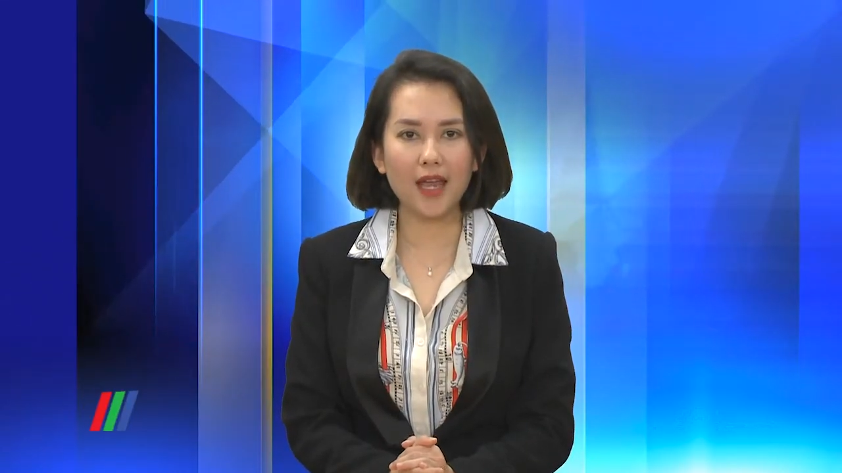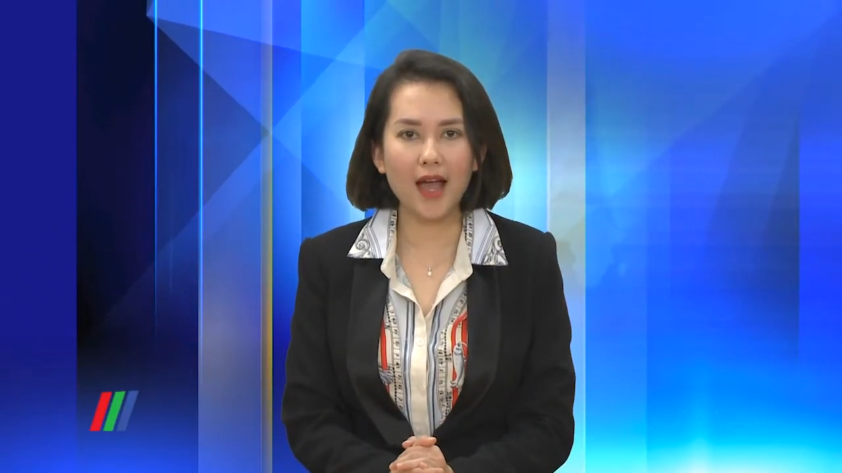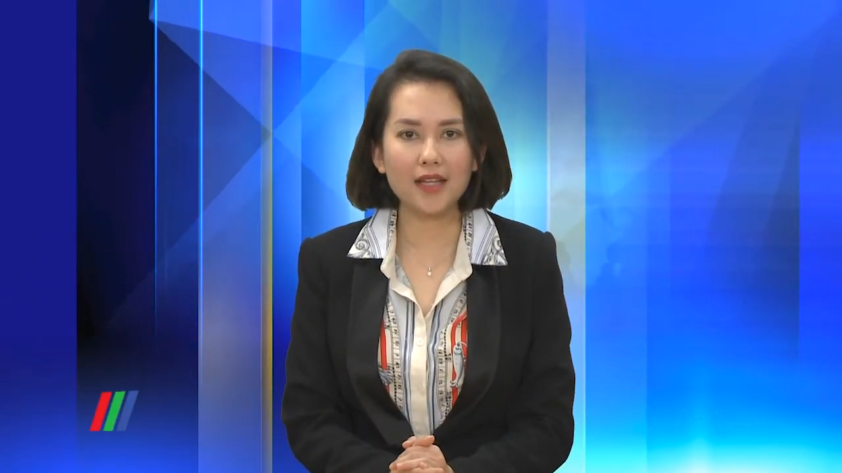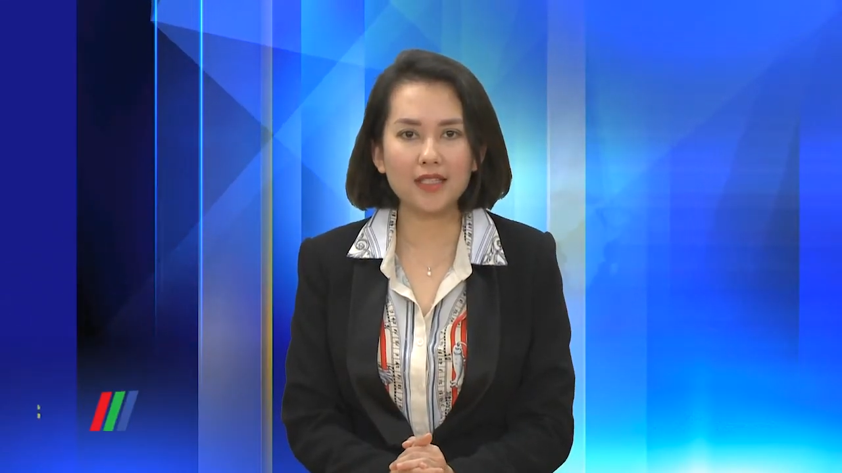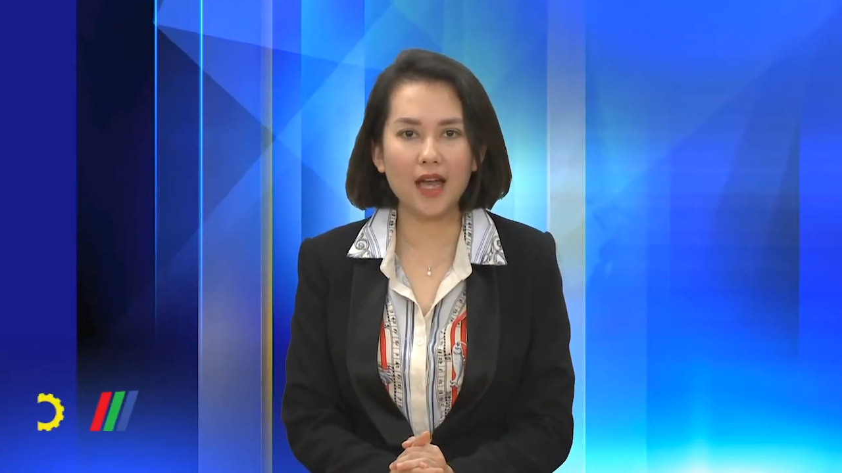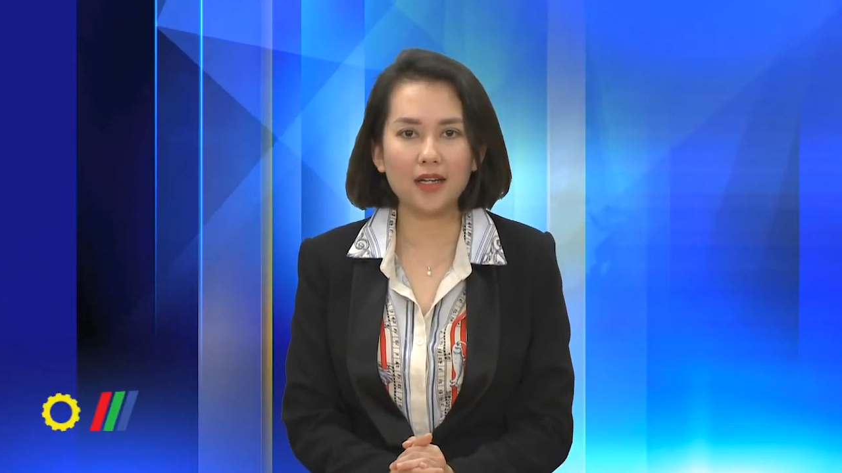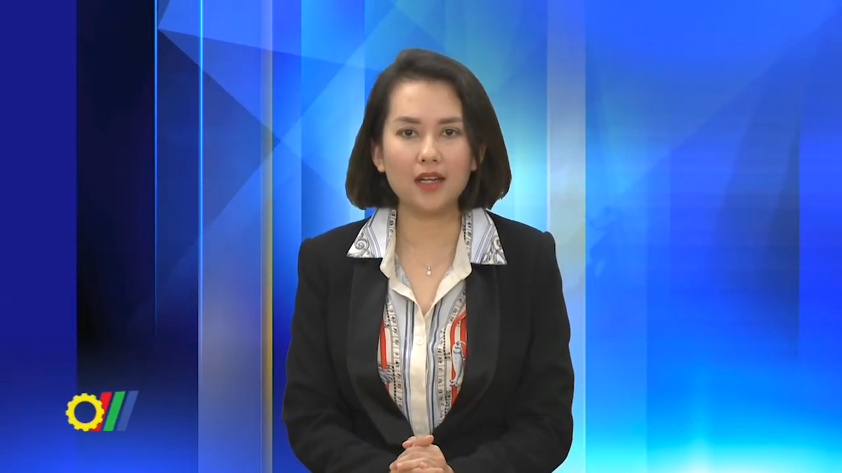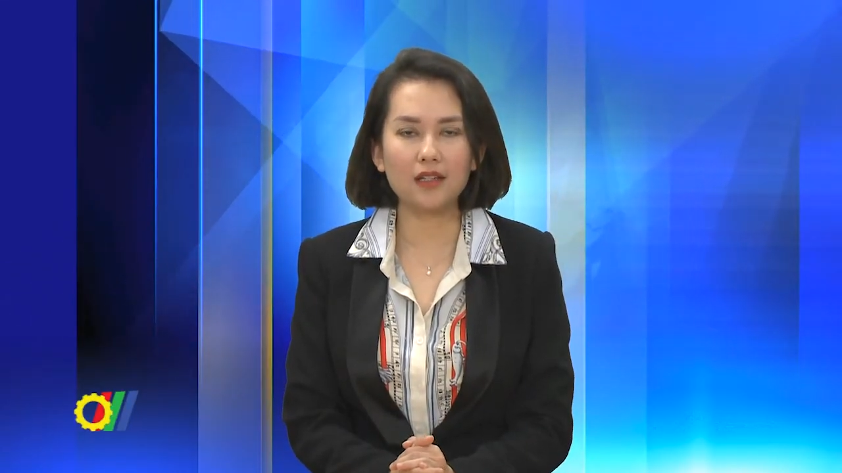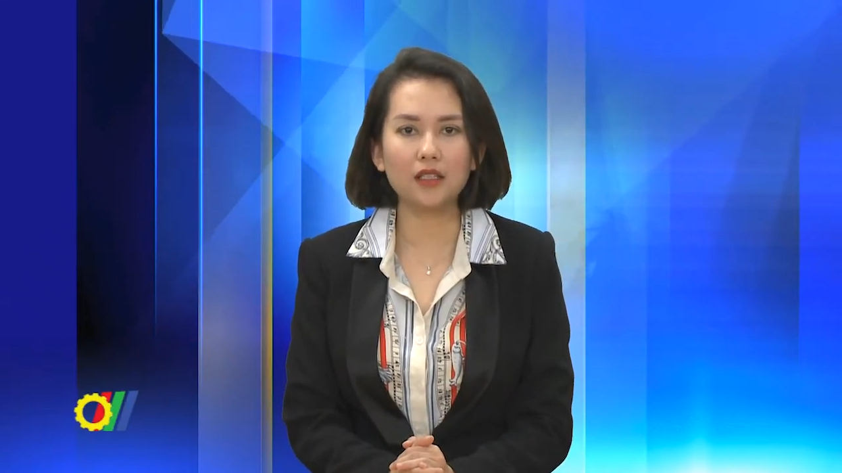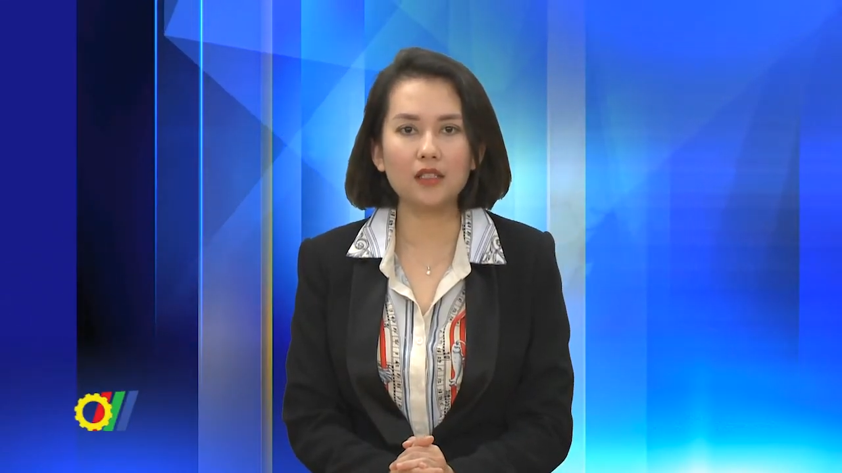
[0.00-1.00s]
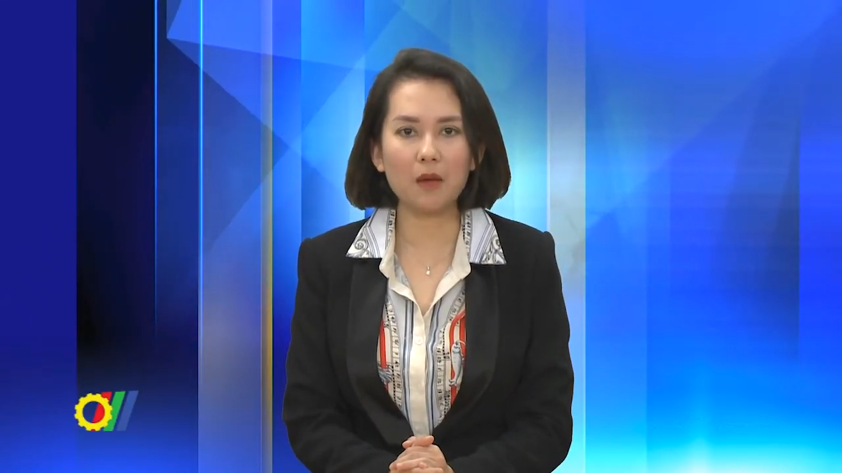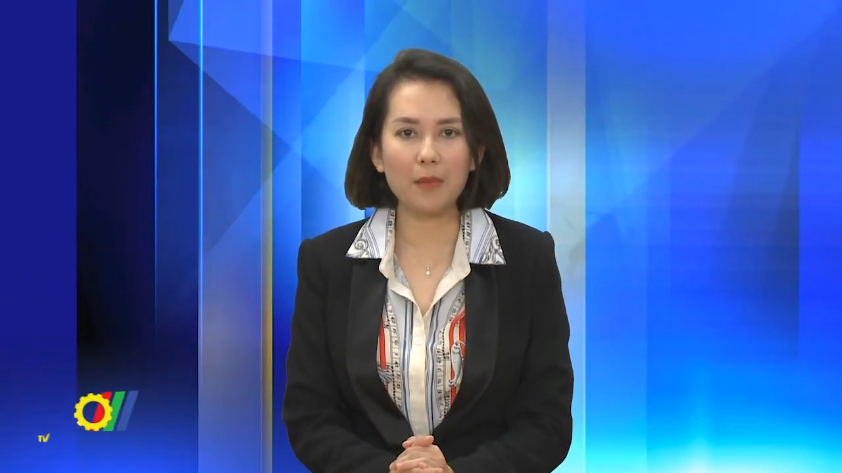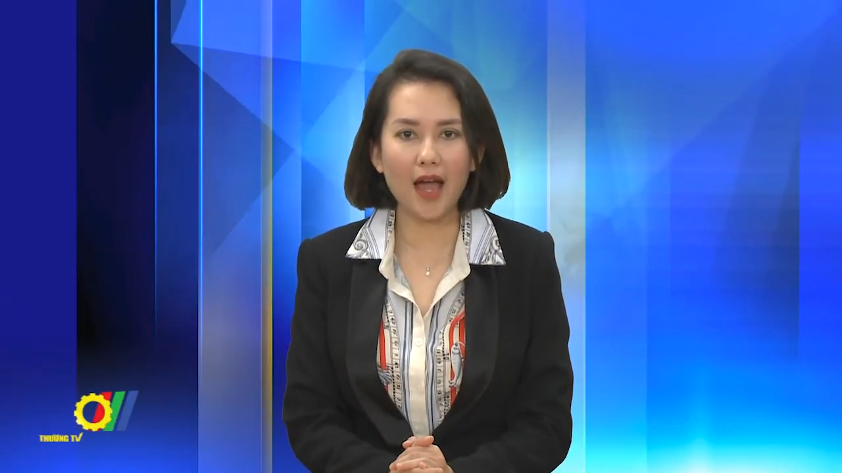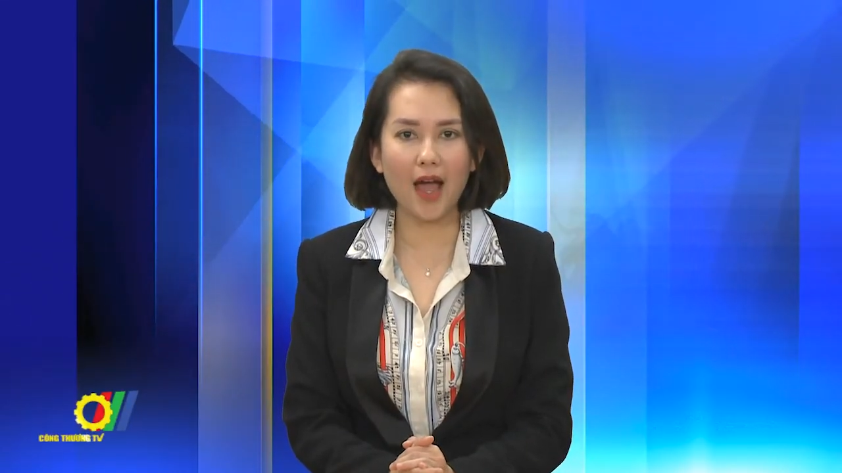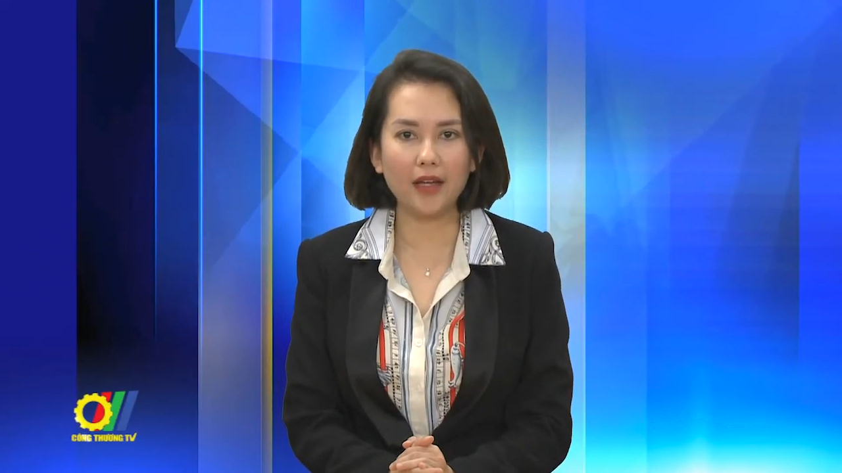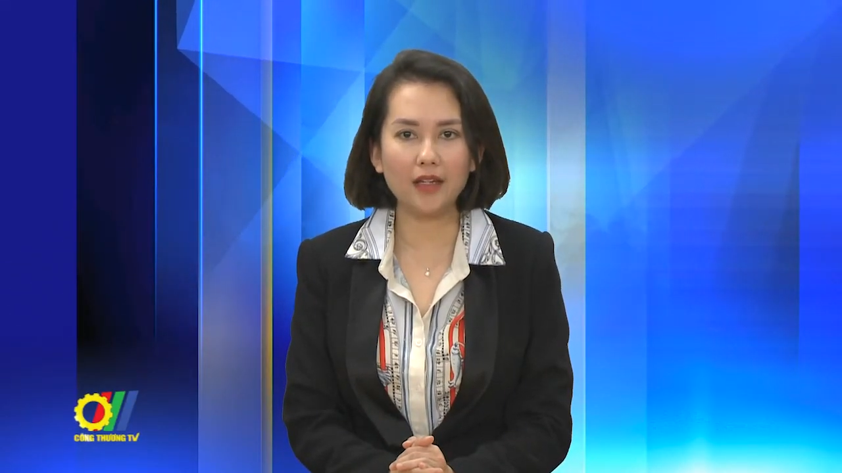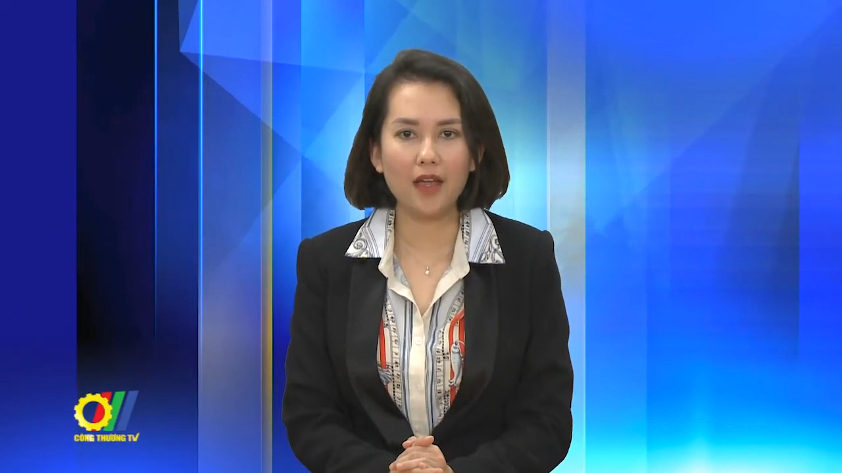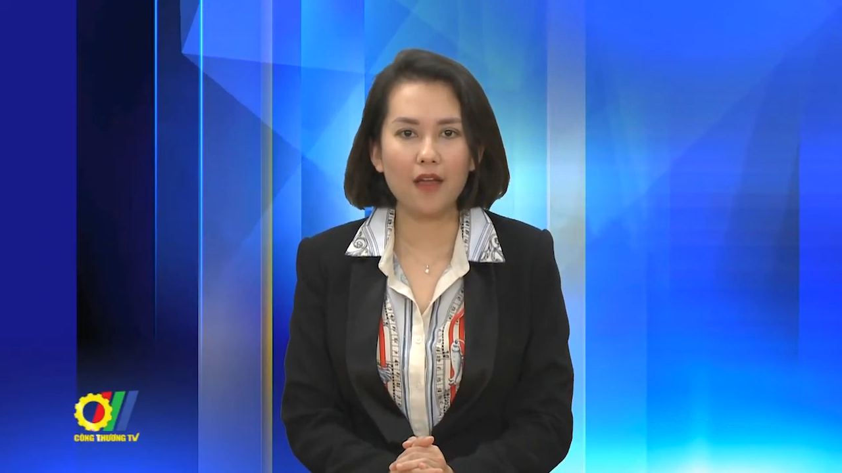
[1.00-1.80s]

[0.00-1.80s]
tế ASEAN lần thứ 52